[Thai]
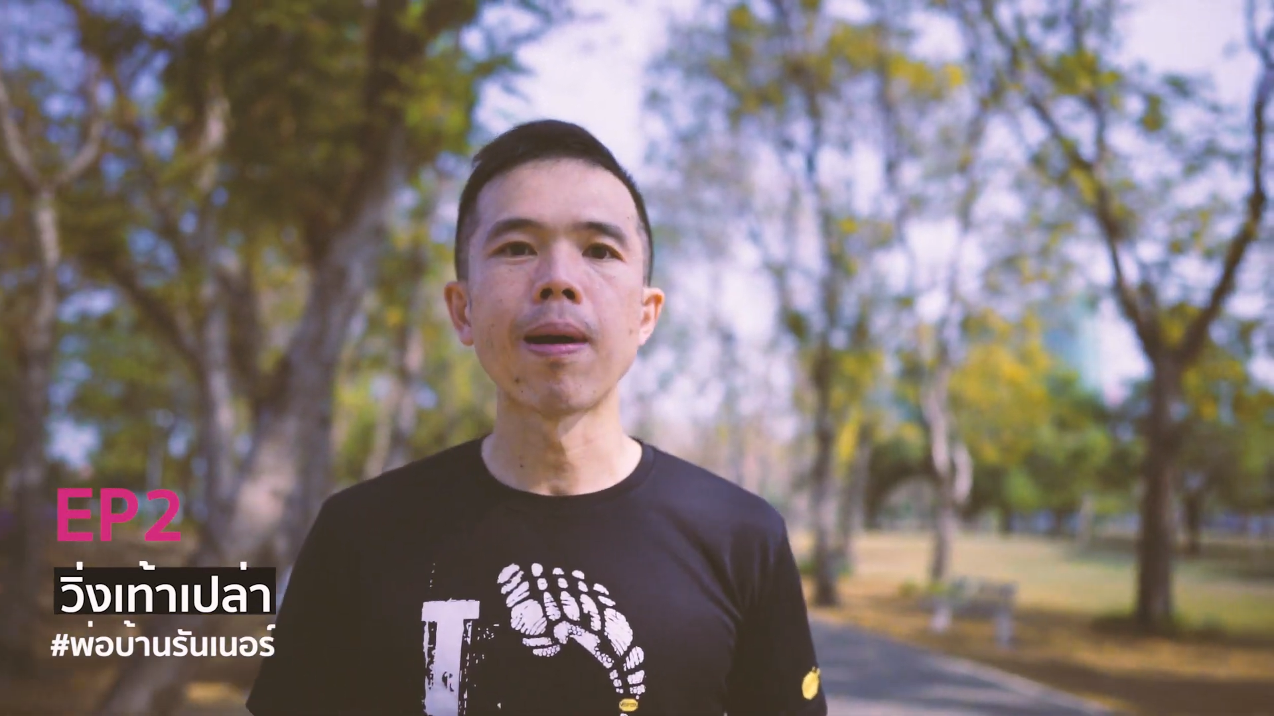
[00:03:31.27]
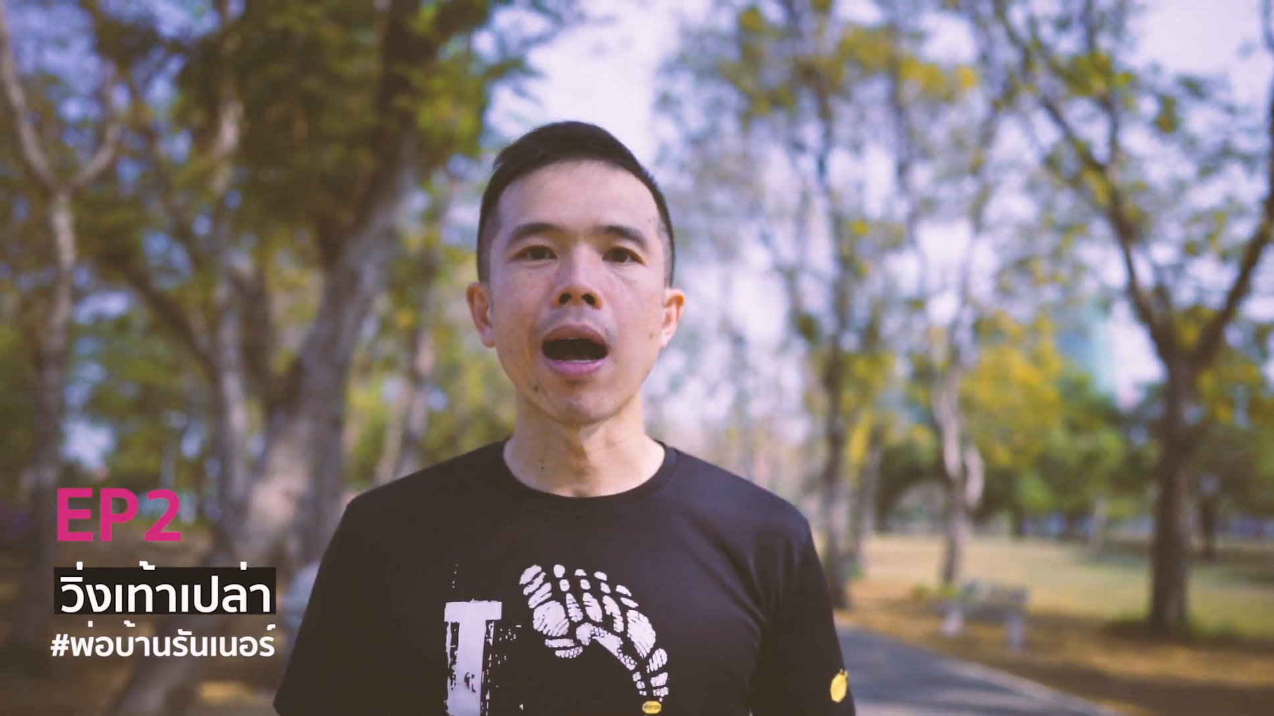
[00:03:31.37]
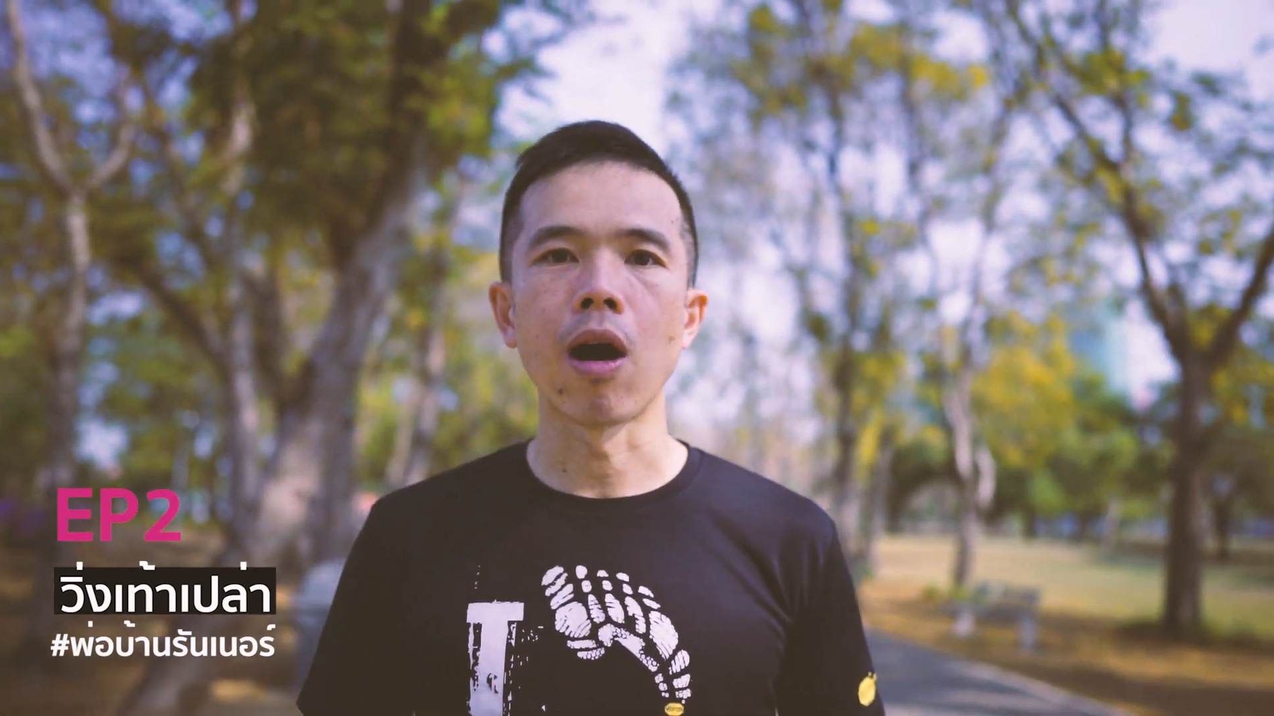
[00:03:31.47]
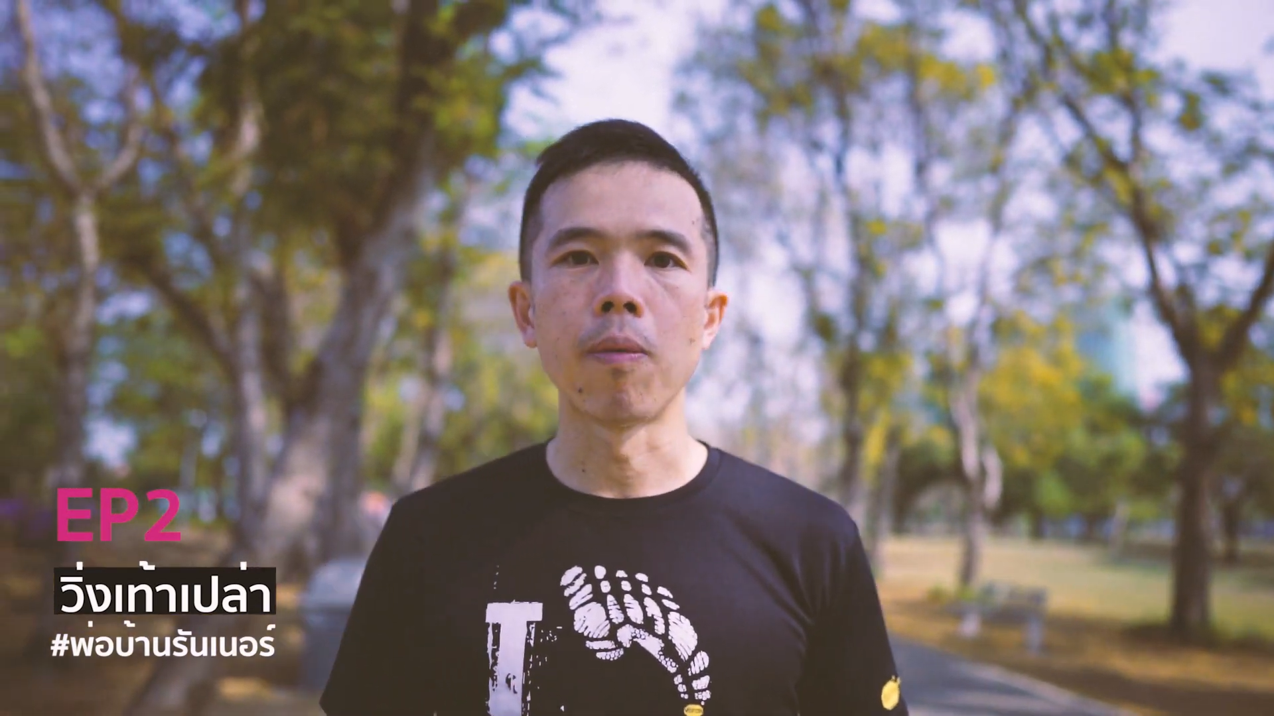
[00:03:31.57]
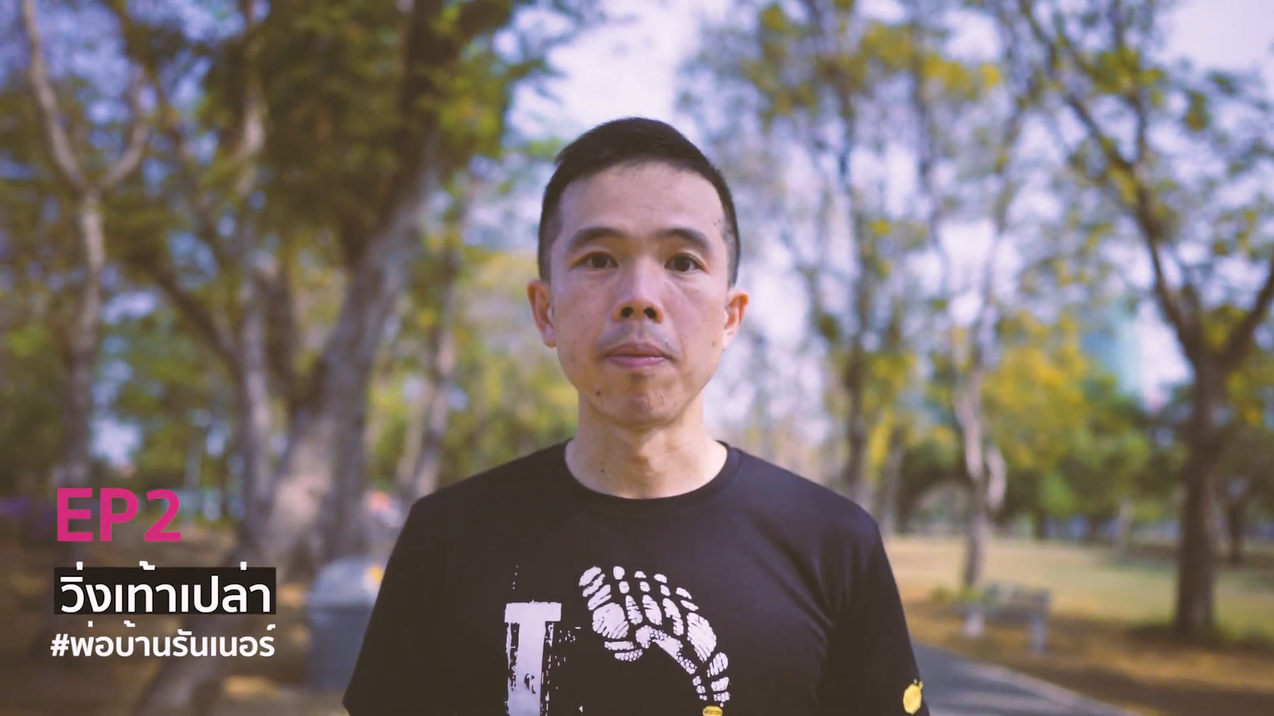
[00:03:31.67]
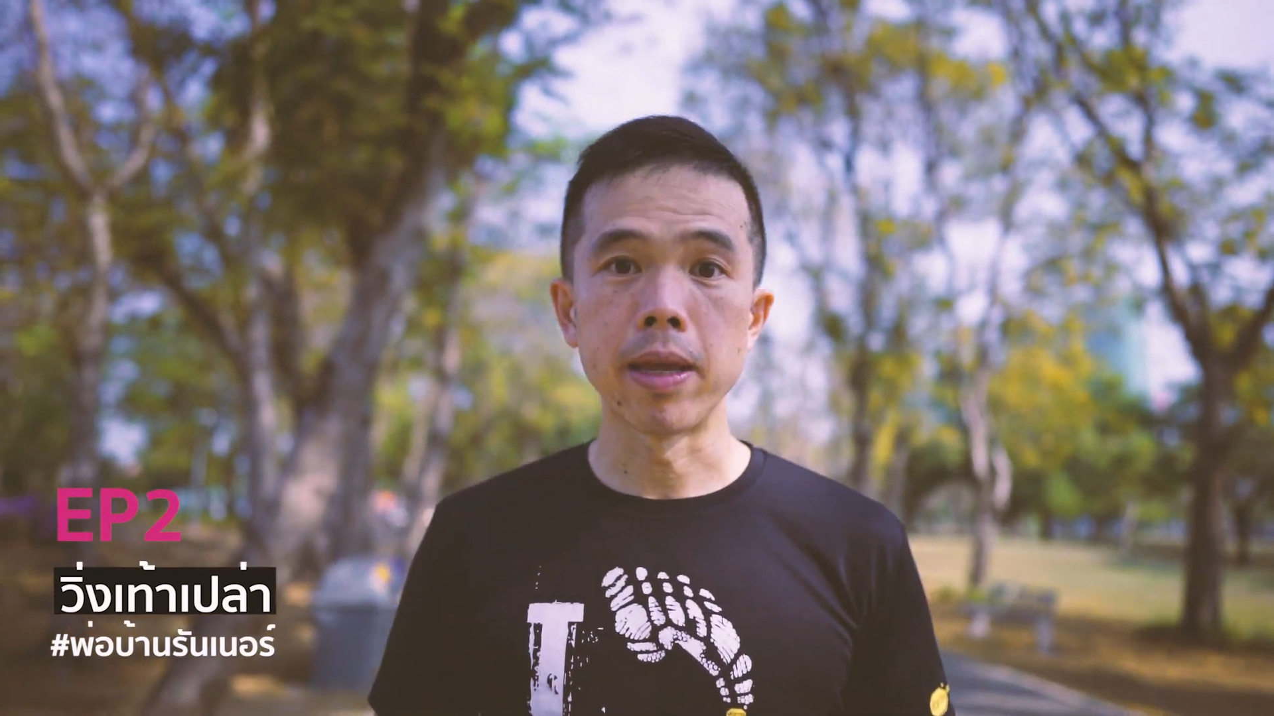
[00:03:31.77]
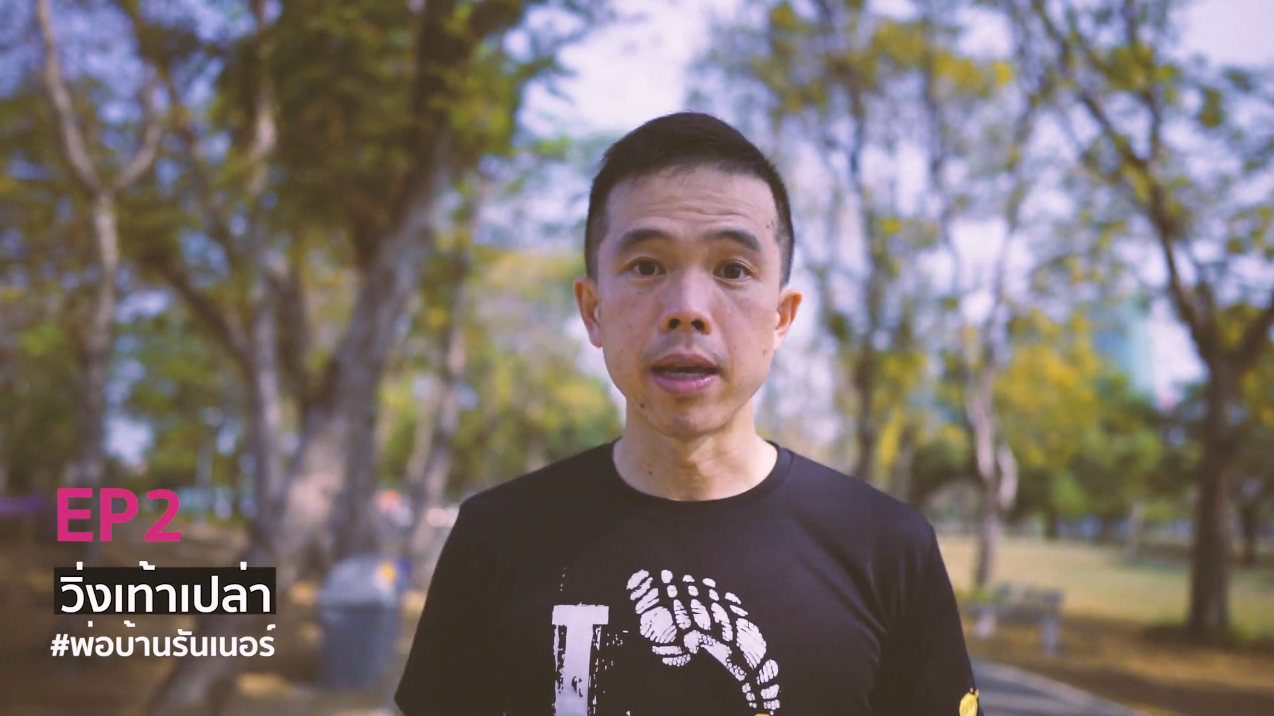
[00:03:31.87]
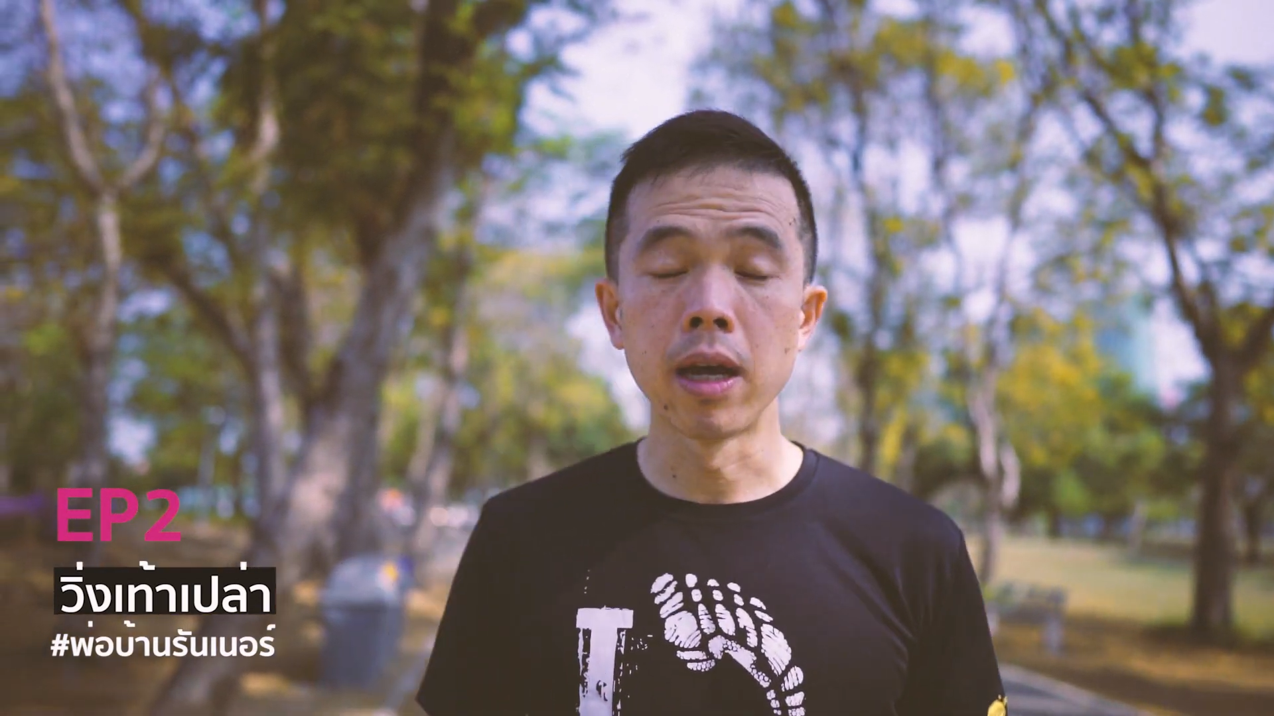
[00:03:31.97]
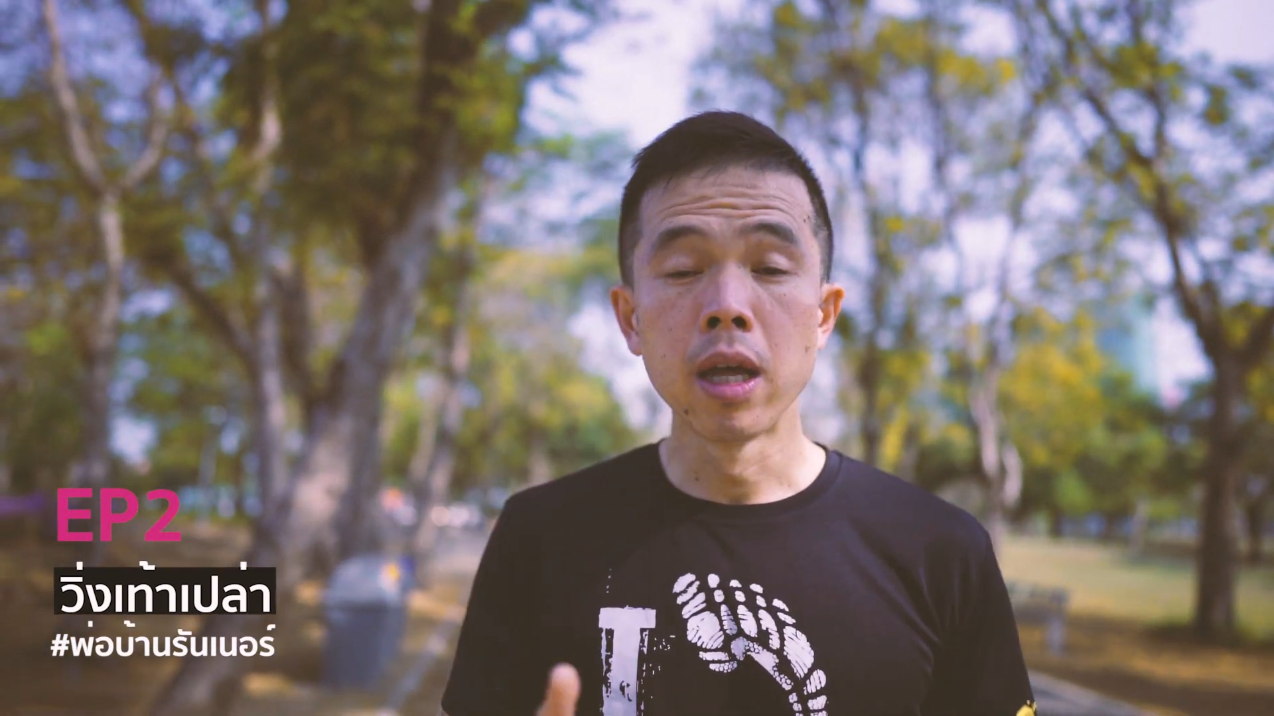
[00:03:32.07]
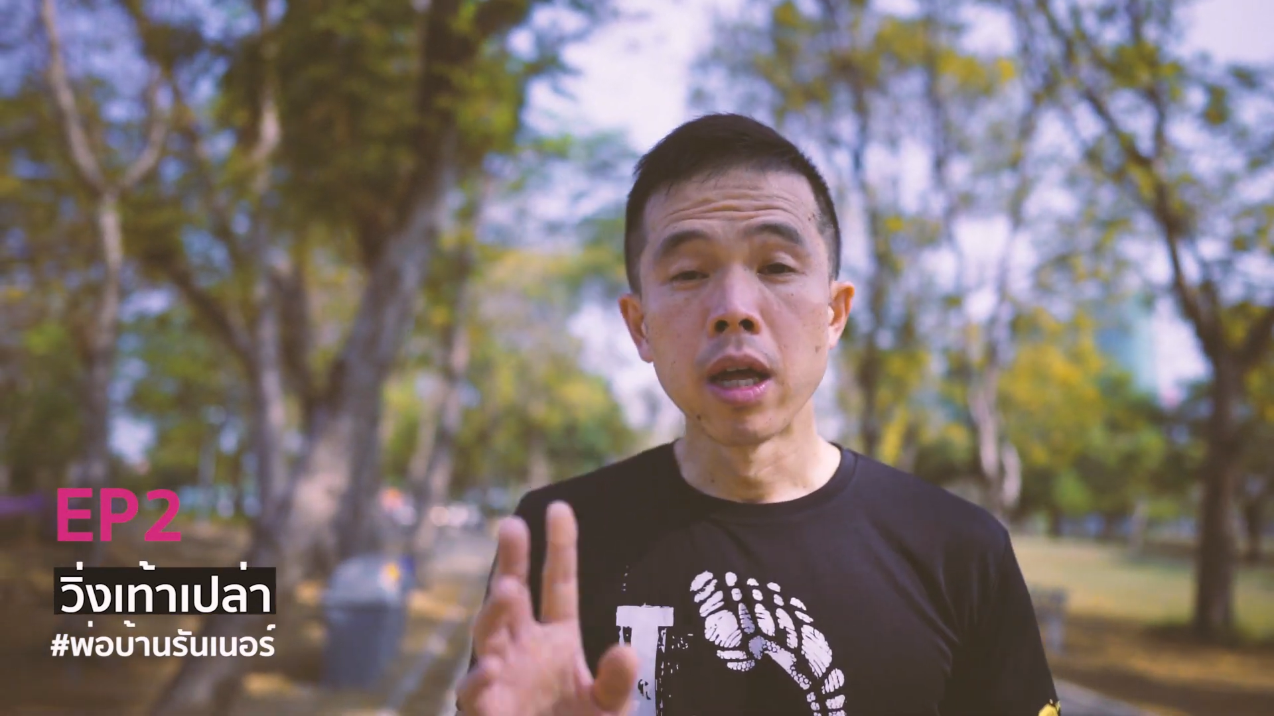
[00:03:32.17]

เปล่ามันมีเยอะ